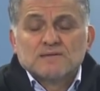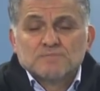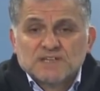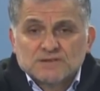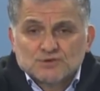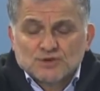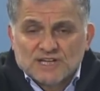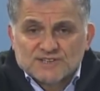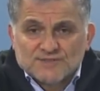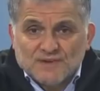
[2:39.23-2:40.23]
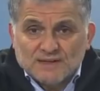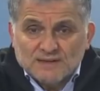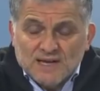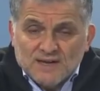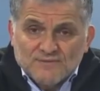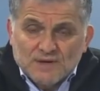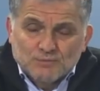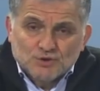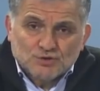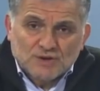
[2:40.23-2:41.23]
bir süreç var
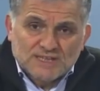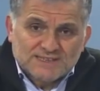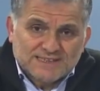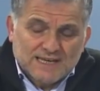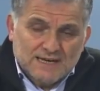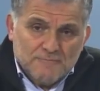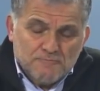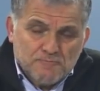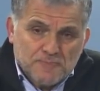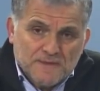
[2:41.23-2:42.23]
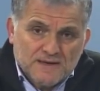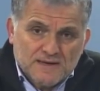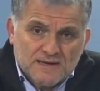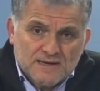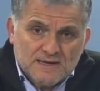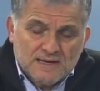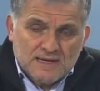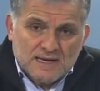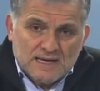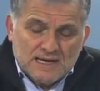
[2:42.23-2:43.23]
ve bu süreçte e,
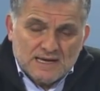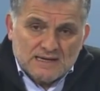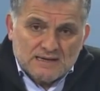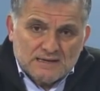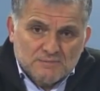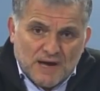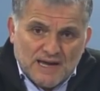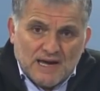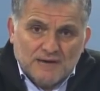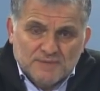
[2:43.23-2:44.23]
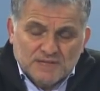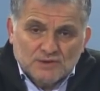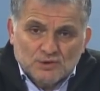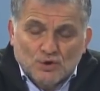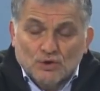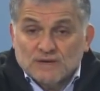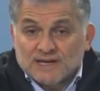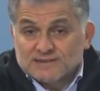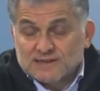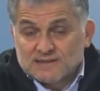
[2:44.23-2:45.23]
bayağı bir yol
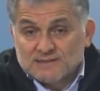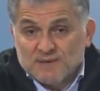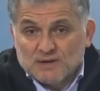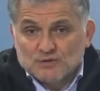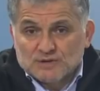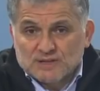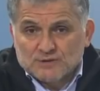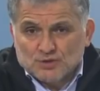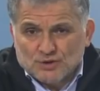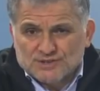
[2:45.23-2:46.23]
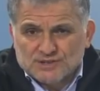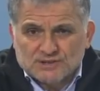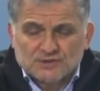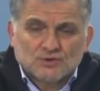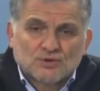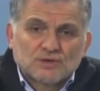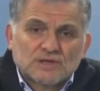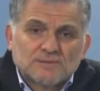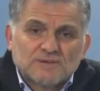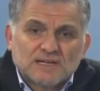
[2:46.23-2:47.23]
kat edilmek üzere çok ciddi
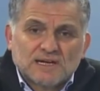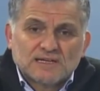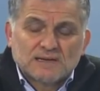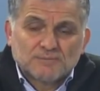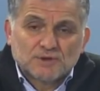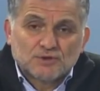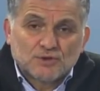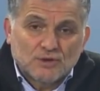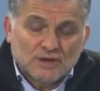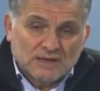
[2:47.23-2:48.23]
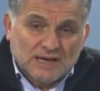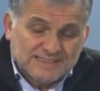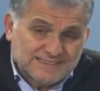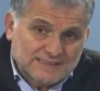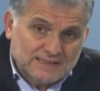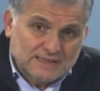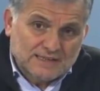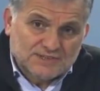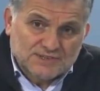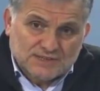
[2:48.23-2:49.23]
sorgulamalar yapılıyor az sayıda
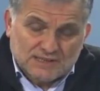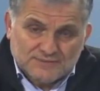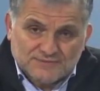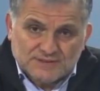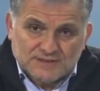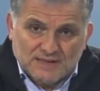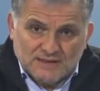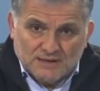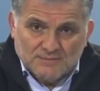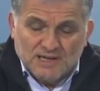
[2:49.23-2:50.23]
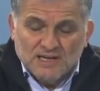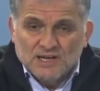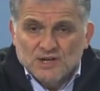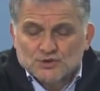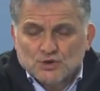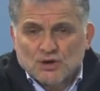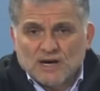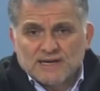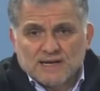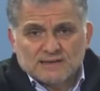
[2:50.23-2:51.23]
kişi tarafından ama çok
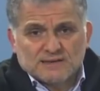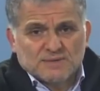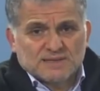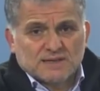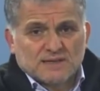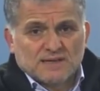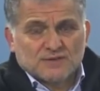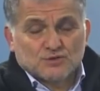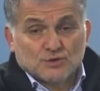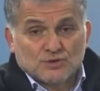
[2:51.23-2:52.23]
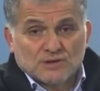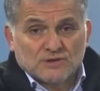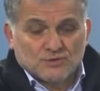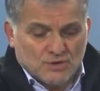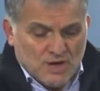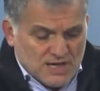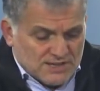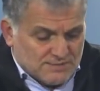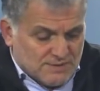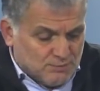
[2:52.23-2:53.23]
hayati meseleler sorgulanıyor.
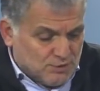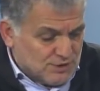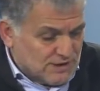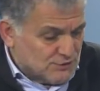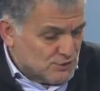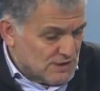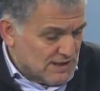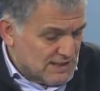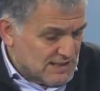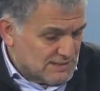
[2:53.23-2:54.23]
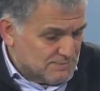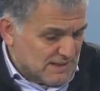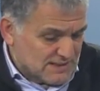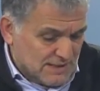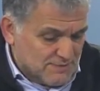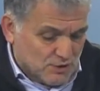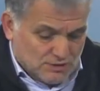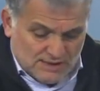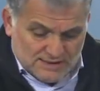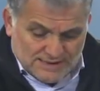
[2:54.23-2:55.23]
Şimdi burada çok ilginç başka bir
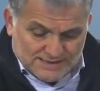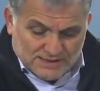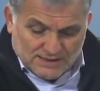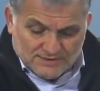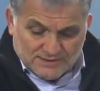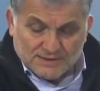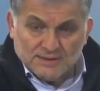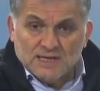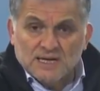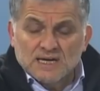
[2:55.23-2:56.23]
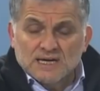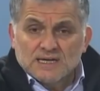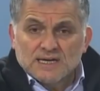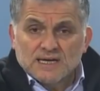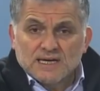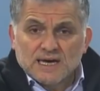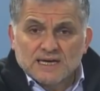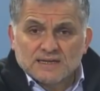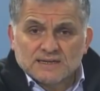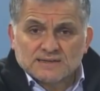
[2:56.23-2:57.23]
olay yaşandı. E,
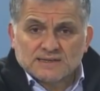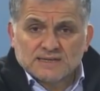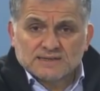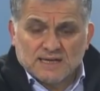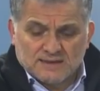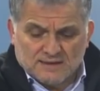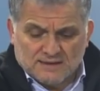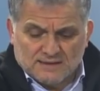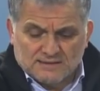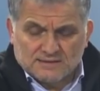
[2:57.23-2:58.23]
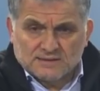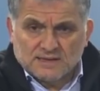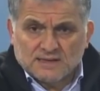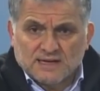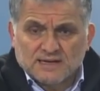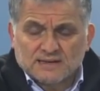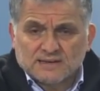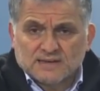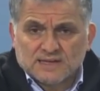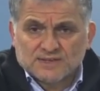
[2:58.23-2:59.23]
Engin Sezen adında
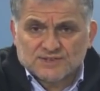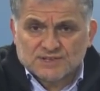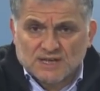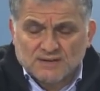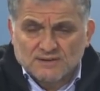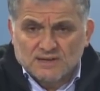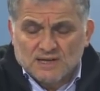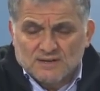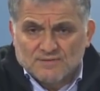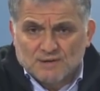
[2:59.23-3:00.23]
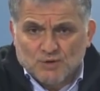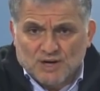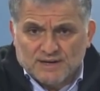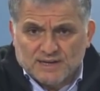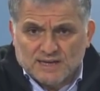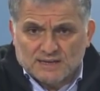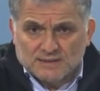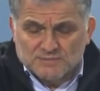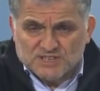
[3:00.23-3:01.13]
Kanada'da yaşayan ve bu harekette bir